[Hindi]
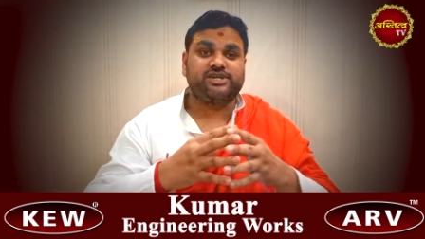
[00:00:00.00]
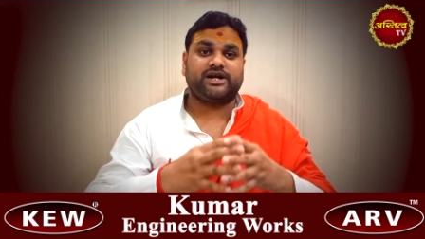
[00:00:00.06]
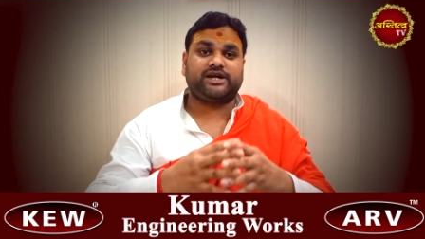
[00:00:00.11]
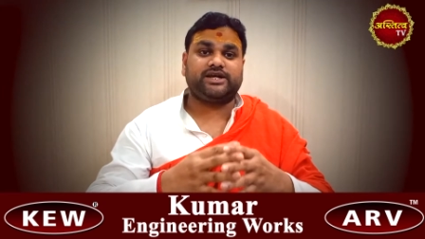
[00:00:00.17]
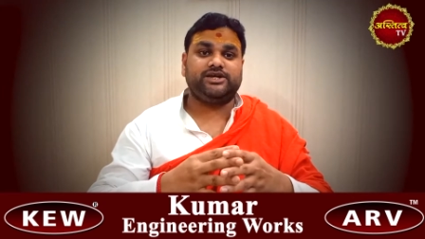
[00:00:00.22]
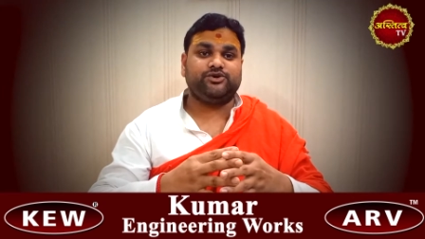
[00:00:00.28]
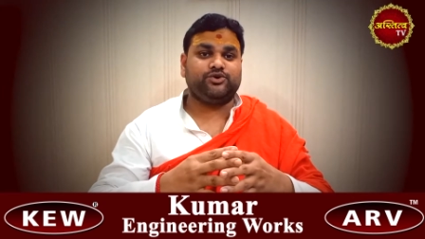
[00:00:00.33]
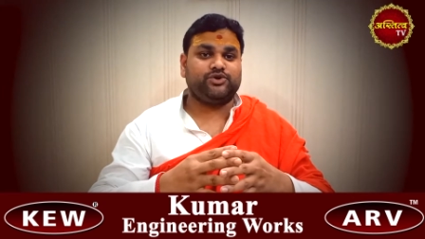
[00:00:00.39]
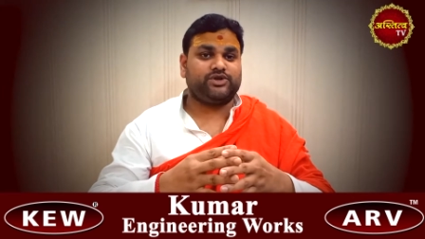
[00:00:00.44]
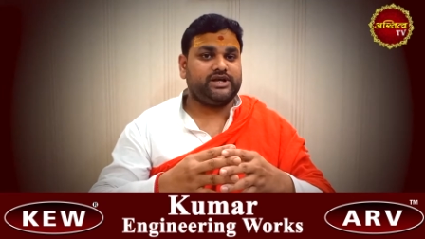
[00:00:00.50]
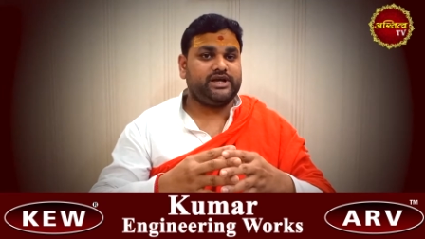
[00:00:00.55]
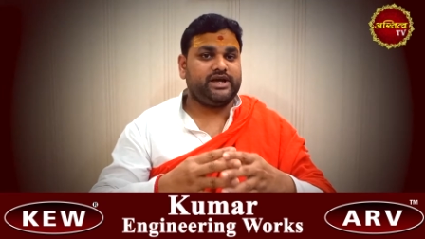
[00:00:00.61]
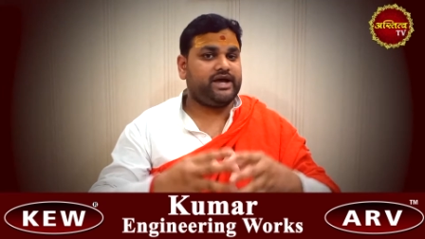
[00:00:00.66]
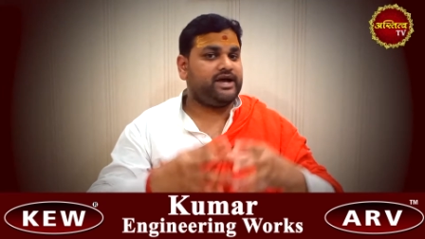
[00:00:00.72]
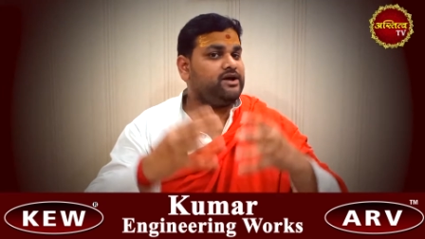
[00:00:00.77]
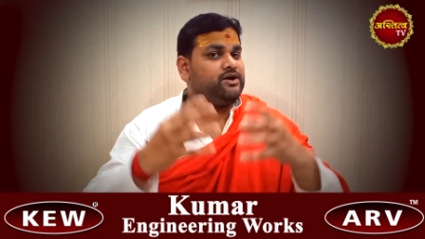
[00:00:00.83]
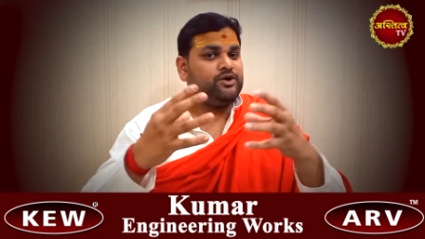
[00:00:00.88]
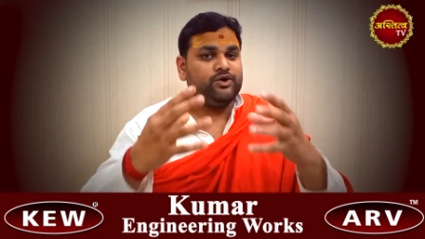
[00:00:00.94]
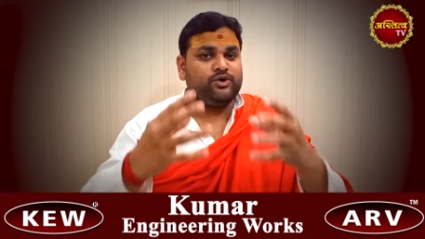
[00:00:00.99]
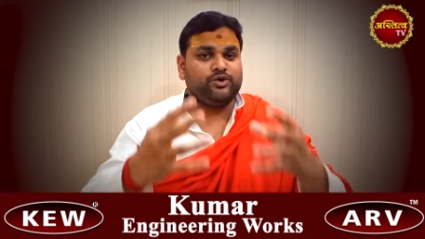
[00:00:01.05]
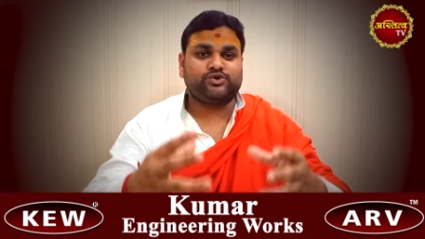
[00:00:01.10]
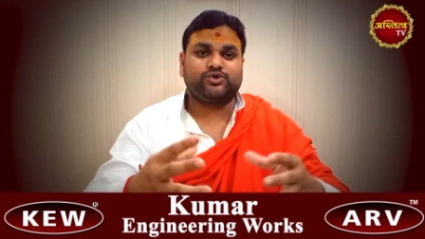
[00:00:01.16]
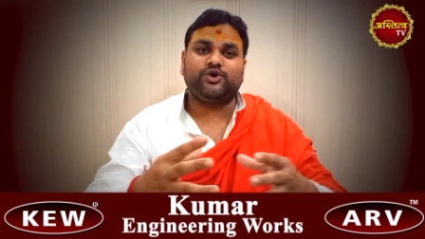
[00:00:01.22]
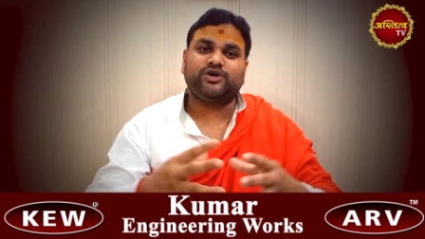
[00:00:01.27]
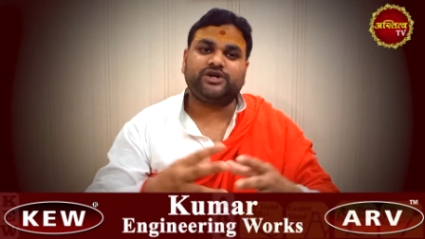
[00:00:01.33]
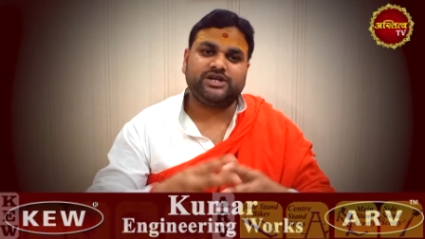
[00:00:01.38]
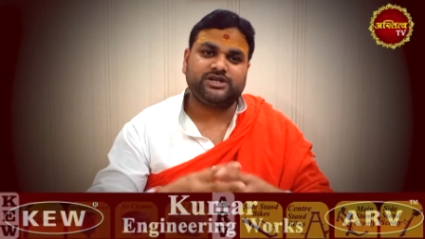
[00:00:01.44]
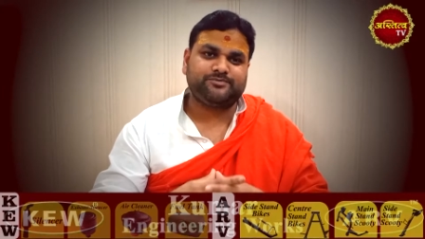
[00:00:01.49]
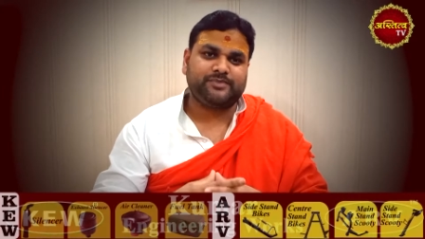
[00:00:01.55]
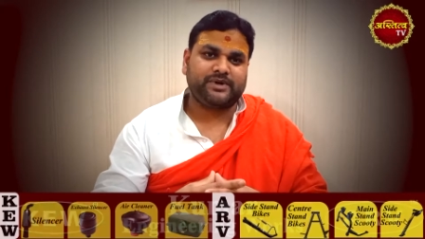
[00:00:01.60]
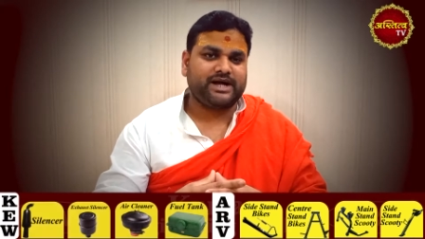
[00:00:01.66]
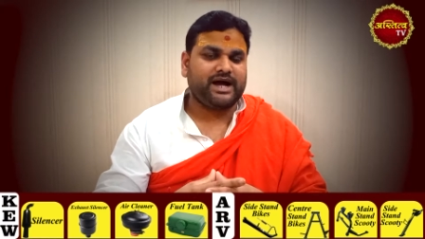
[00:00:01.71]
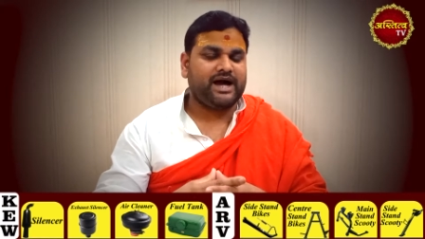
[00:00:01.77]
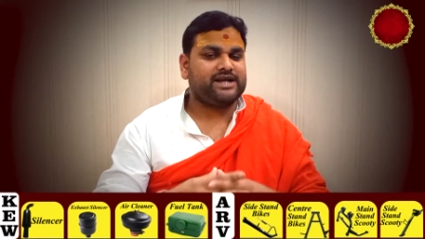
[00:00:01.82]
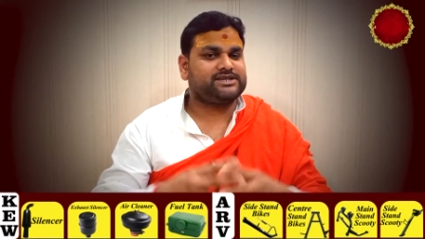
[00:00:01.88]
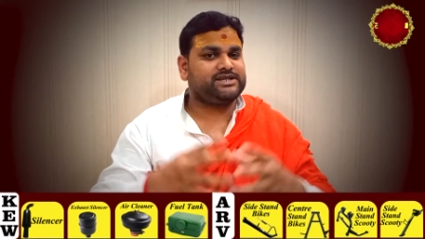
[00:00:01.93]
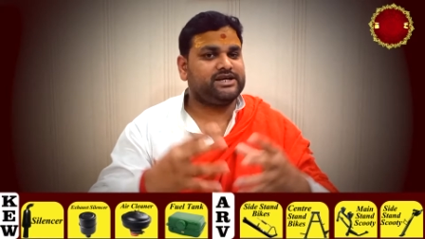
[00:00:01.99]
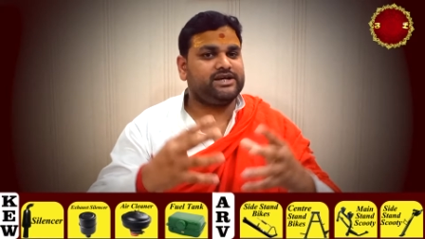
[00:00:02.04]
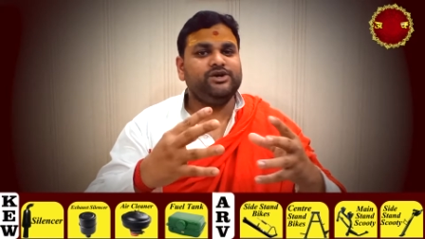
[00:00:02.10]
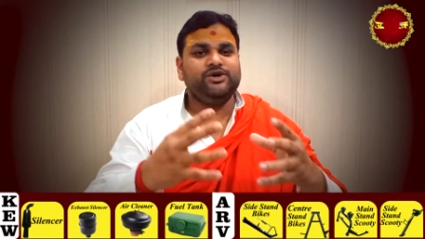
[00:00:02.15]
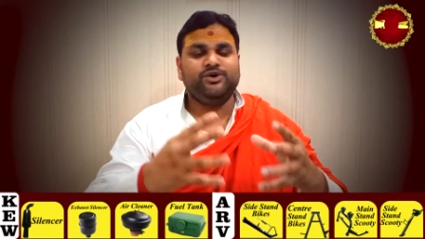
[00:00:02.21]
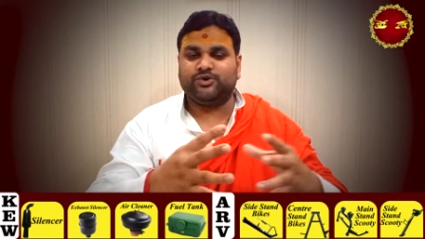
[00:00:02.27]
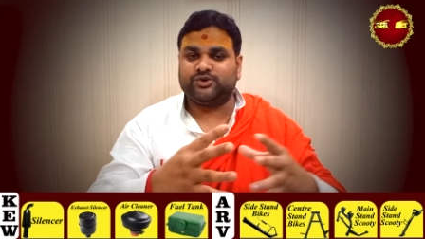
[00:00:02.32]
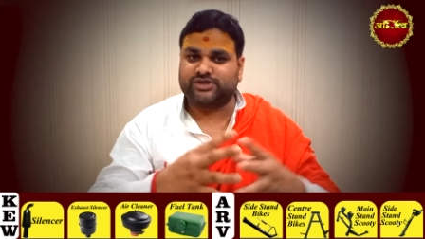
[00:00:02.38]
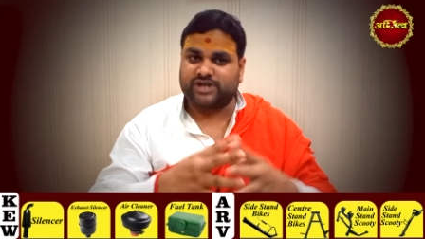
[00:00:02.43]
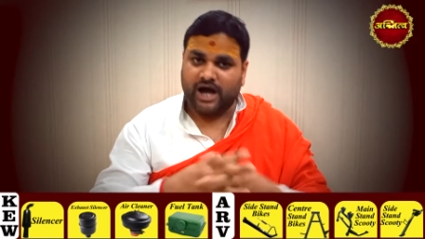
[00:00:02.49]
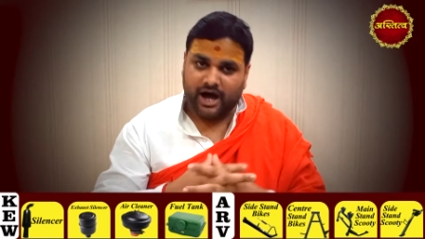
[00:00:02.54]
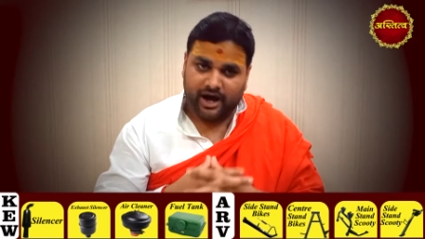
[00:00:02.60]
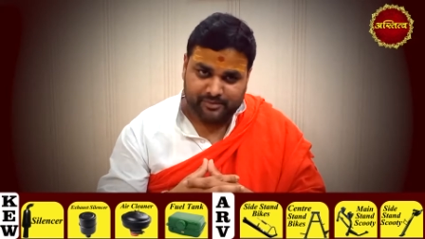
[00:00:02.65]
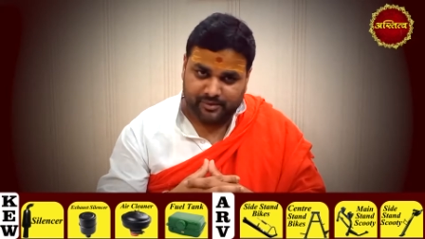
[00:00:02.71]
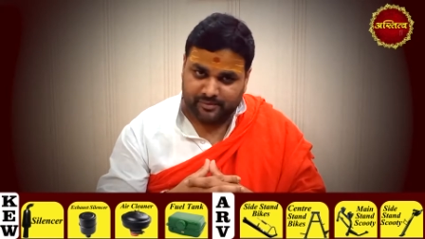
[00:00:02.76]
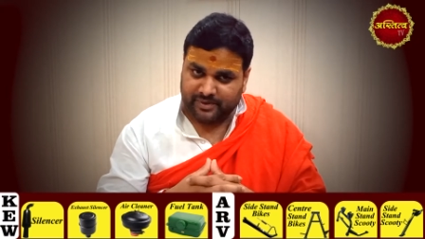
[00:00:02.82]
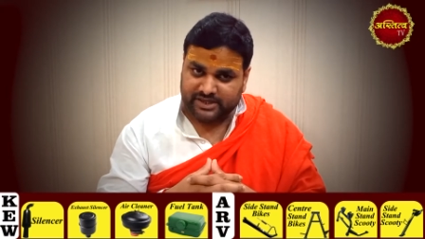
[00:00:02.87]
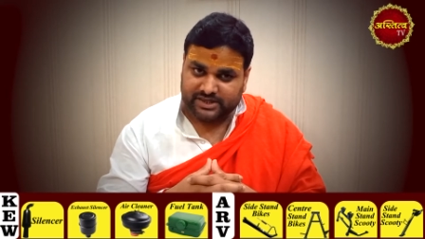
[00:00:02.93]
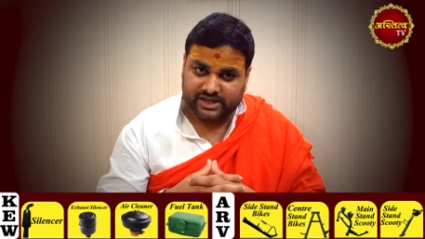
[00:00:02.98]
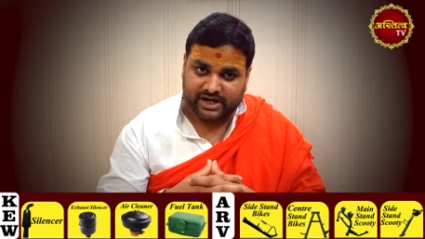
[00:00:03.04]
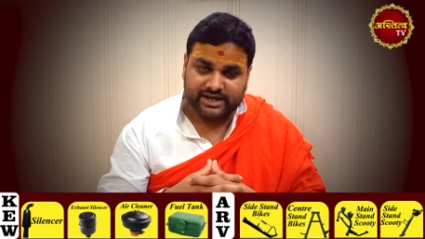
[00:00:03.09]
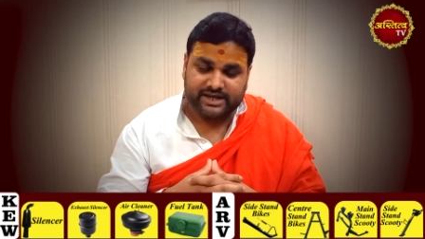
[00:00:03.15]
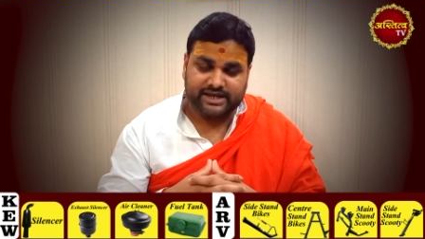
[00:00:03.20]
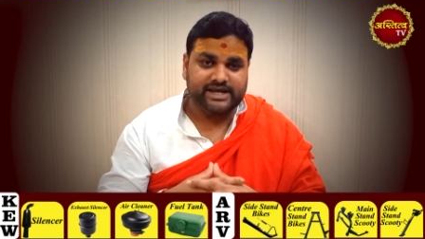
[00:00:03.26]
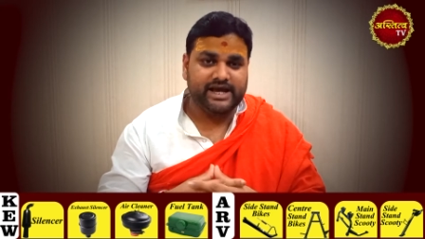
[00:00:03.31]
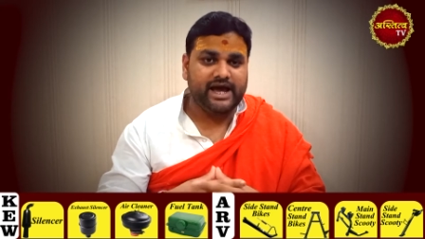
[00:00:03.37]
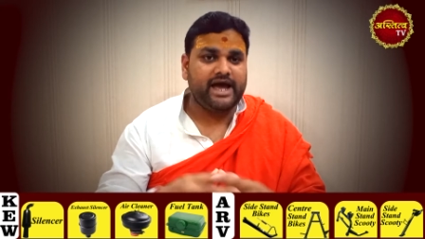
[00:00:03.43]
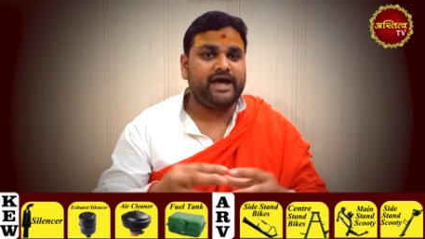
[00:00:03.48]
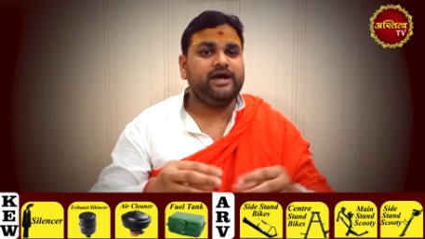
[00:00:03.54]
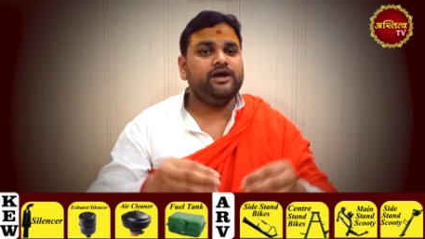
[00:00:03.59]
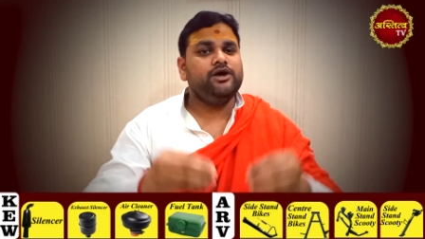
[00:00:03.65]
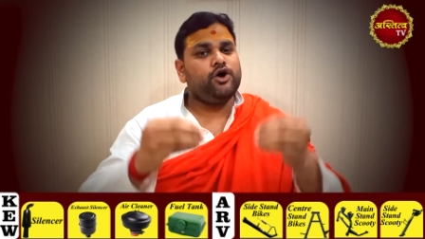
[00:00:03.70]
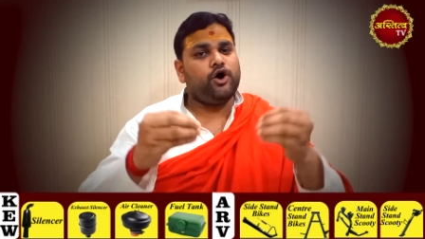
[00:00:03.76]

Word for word: रखी होती है उसको किस प्रकार से उसका अभिमंत्रण किया है